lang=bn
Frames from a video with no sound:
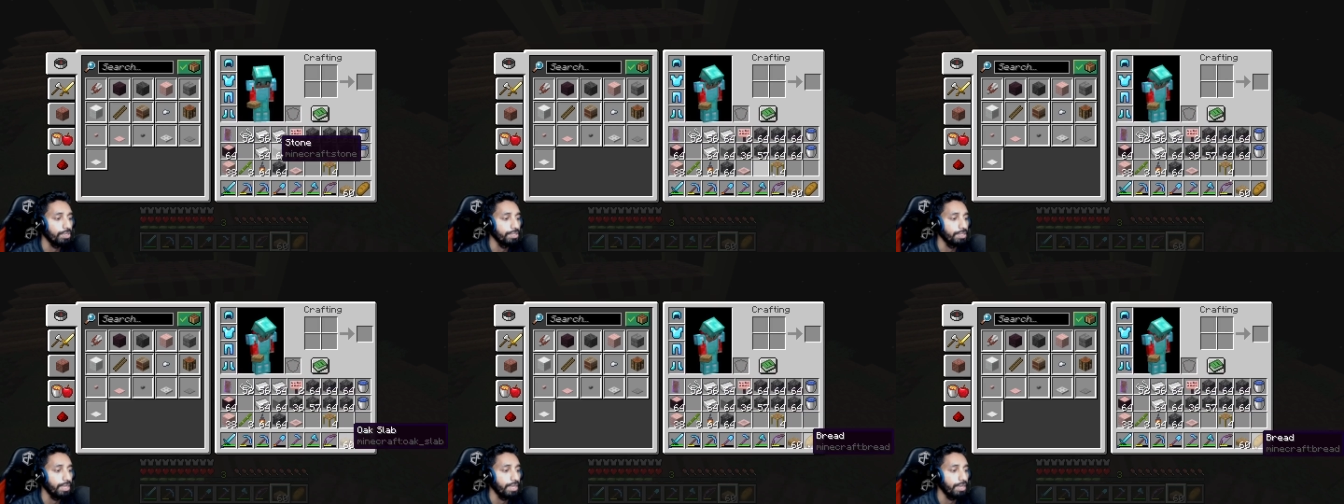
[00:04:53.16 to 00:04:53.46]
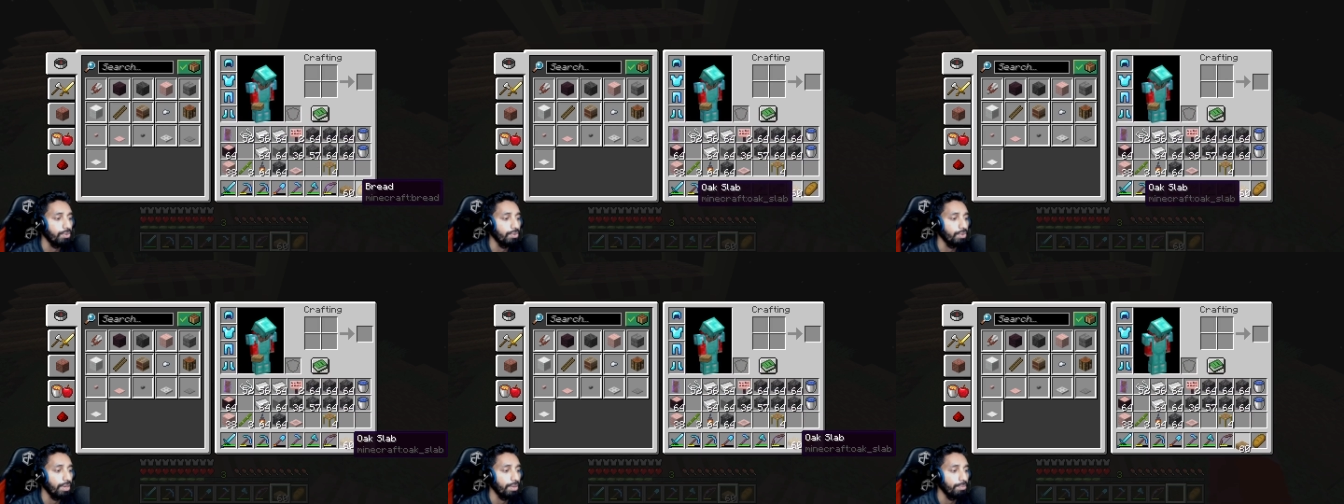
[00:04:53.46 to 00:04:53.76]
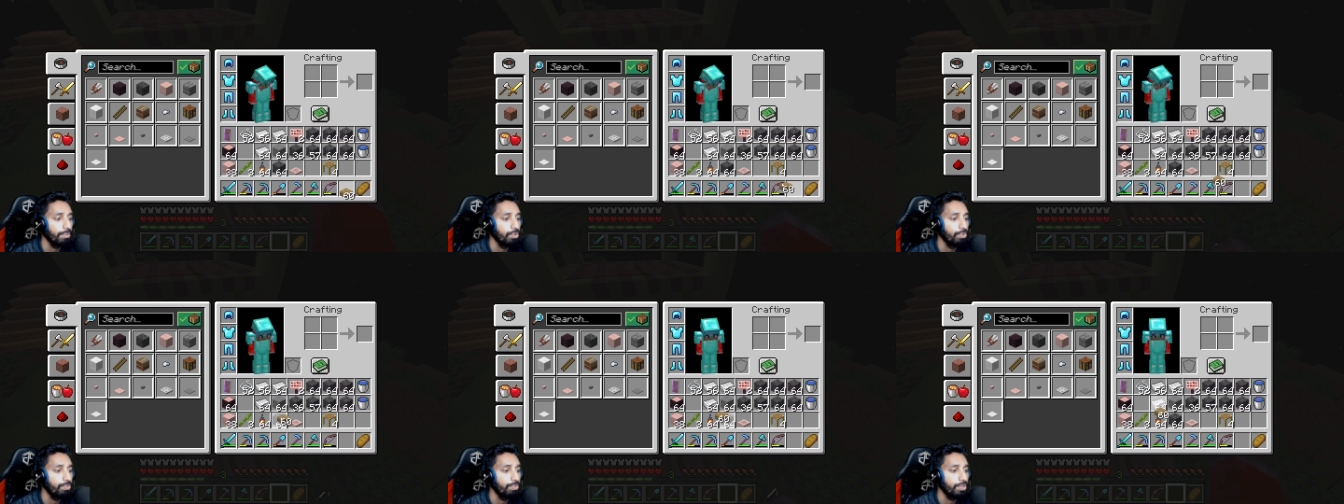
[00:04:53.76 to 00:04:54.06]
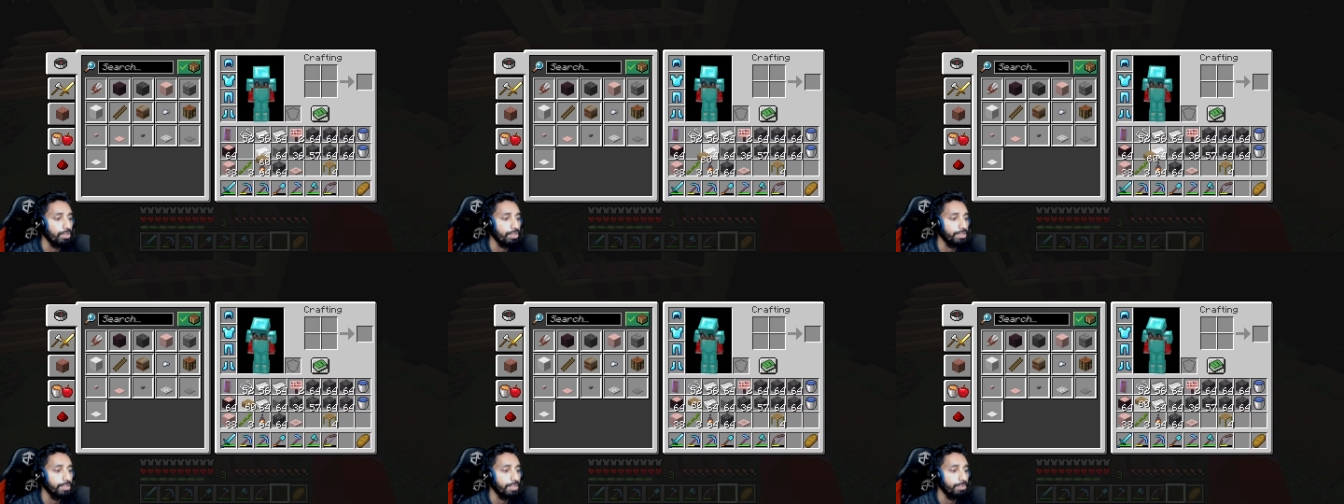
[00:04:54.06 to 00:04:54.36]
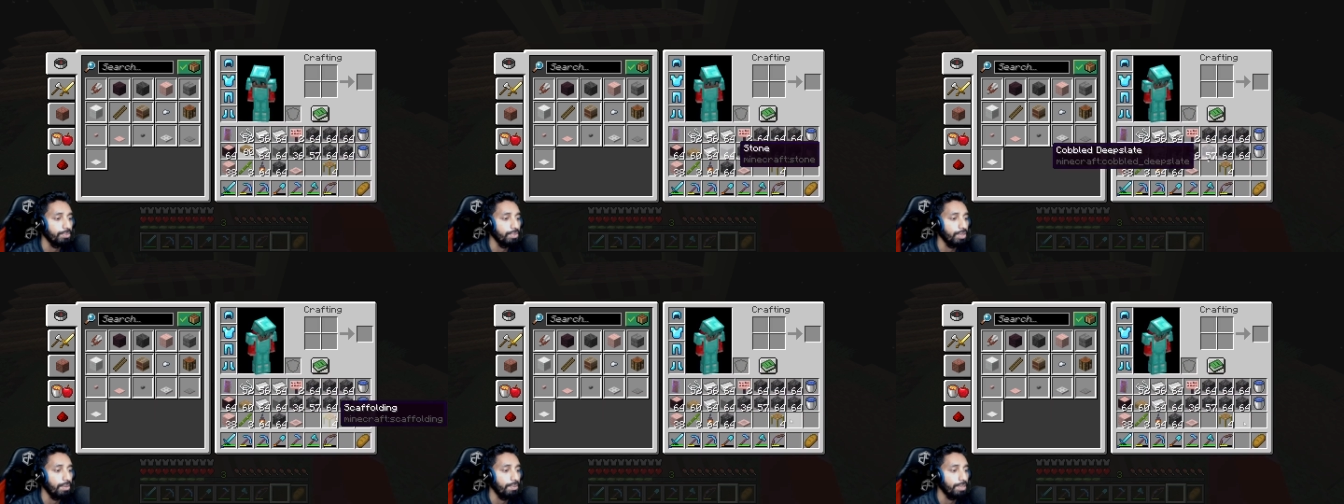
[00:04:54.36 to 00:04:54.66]
এখন আমরা উপরে যাব
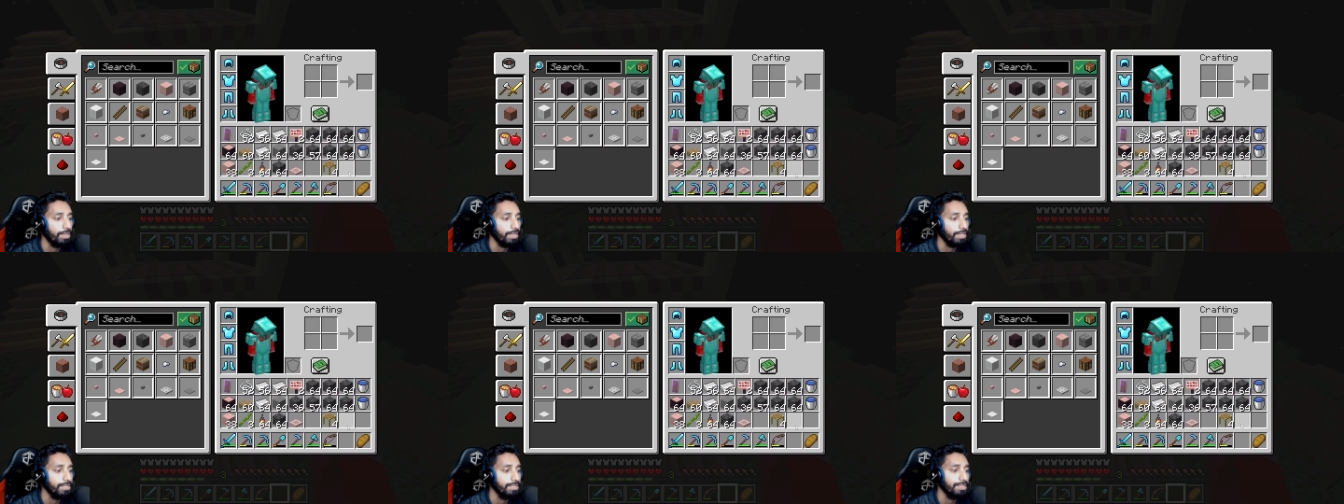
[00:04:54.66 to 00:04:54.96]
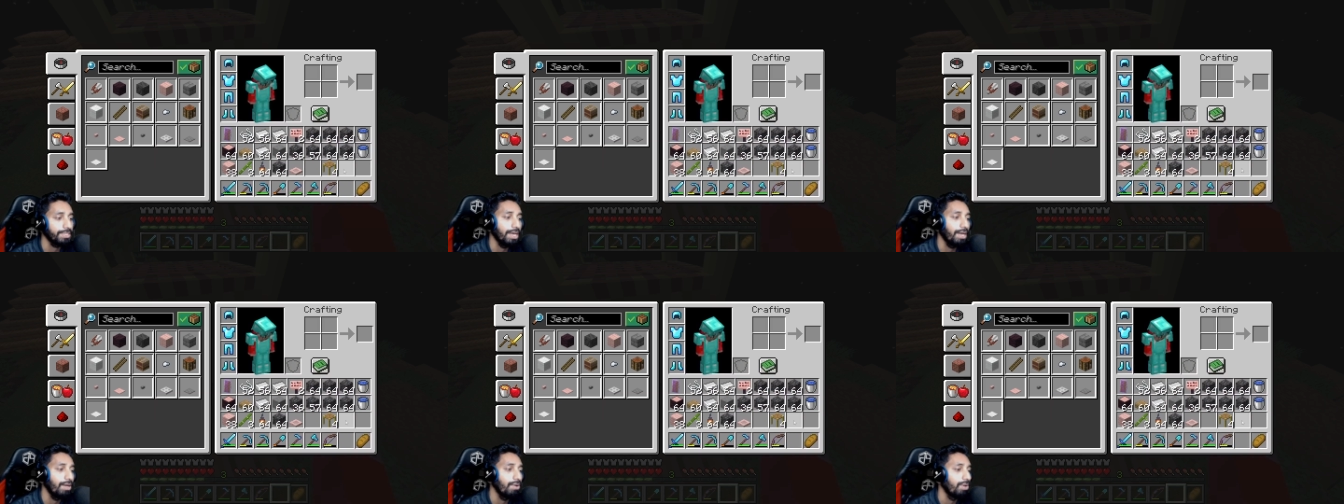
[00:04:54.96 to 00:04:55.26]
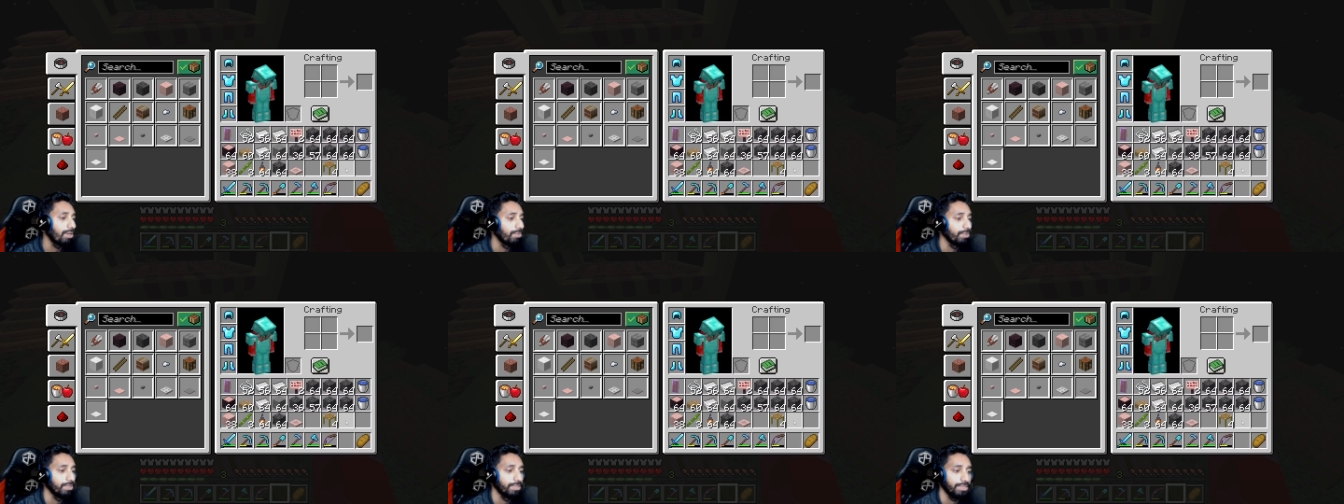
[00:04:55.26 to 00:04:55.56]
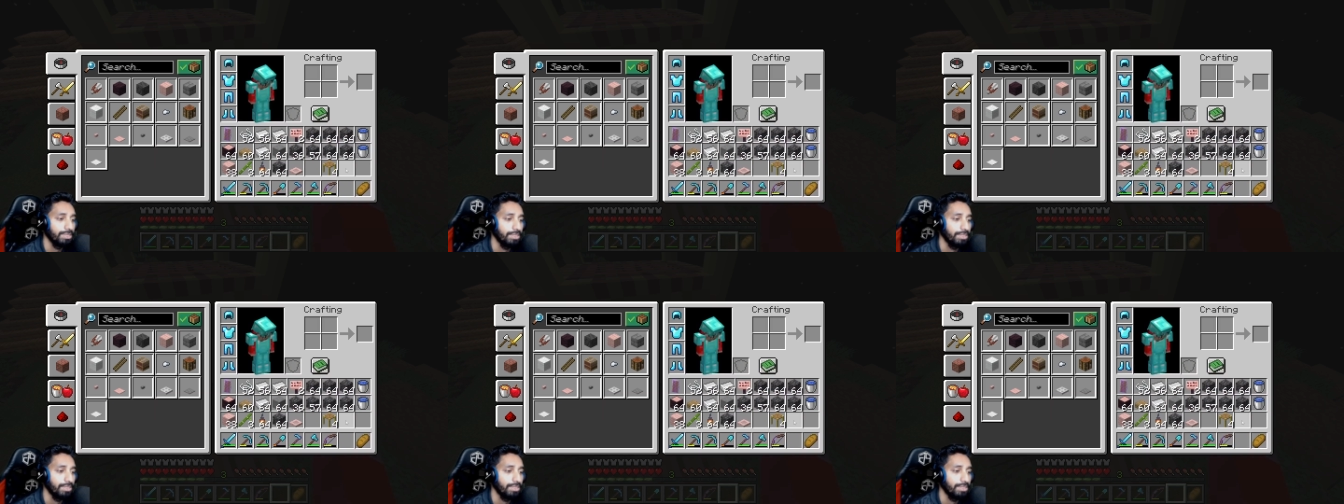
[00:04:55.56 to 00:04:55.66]
আমার কাছে খাওয়ার বেশি নাই